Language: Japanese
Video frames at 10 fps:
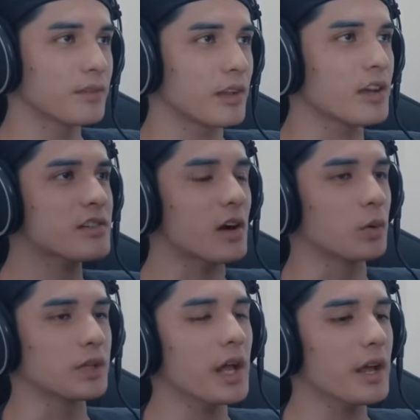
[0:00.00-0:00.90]
確か
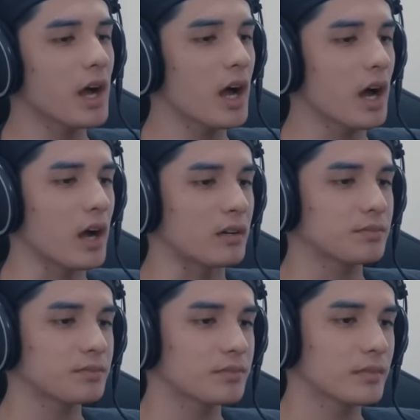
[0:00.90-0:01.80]
お題が、
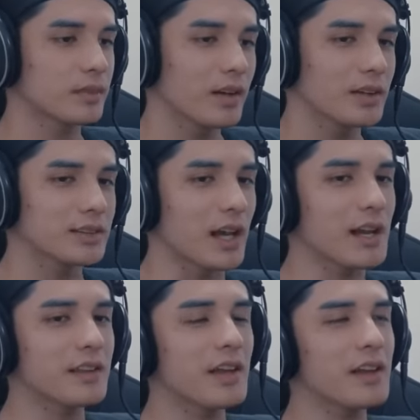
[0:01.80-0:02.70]

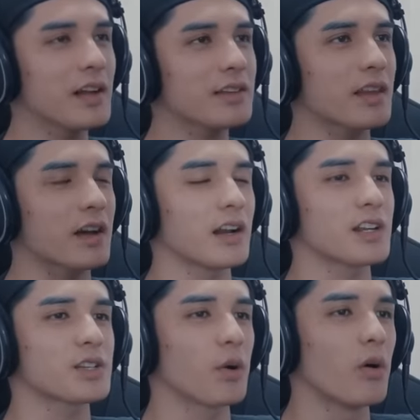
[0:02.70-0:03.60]
最低だった彼
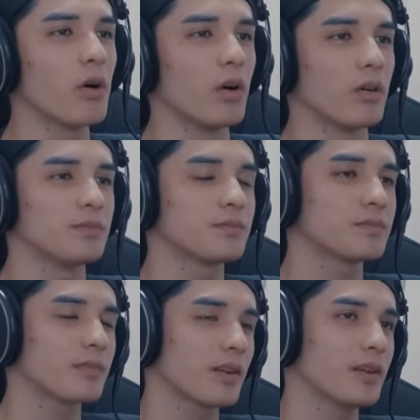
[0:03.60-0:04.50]
氏と、
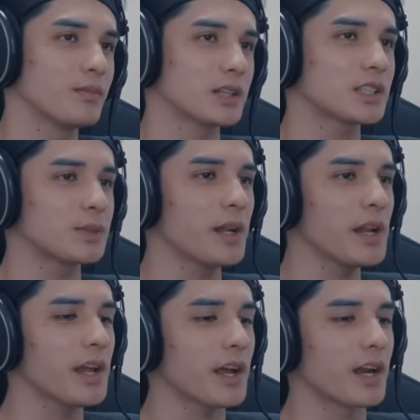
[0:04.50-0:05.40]
まあ、滑
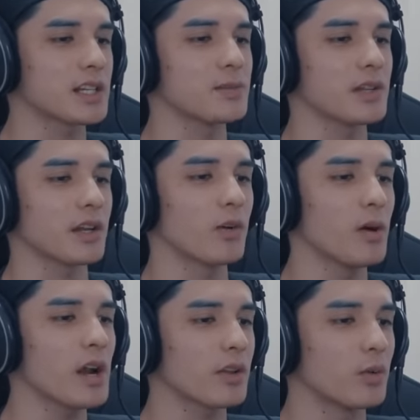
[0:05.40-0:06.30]
れない話みたいな。お
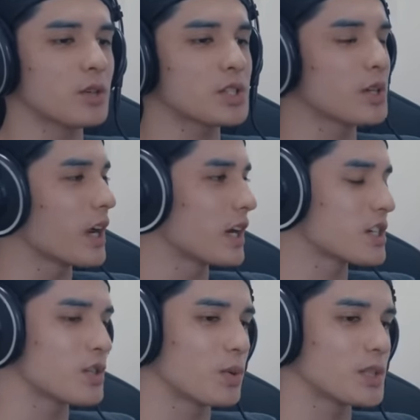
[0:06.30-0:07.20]
前らの面白い
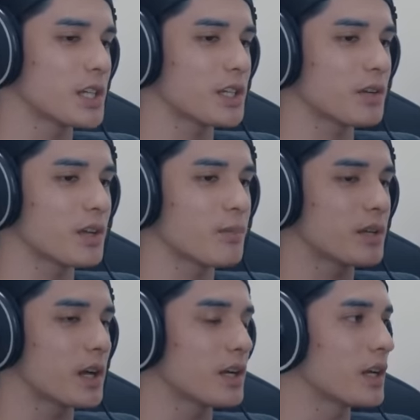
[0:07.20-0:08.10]
話を教えてくれみ
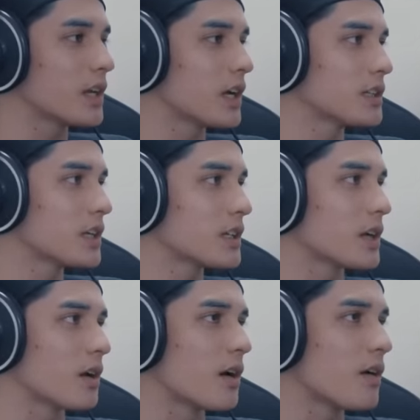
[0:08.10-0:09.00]
たいな題材あっ
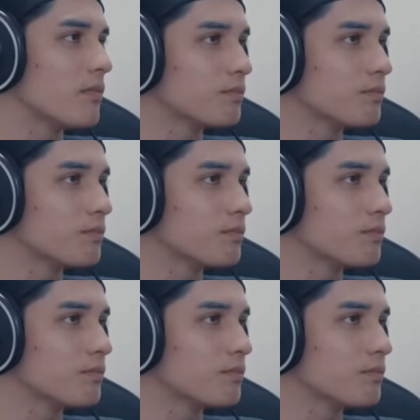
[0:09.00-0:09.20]
たから。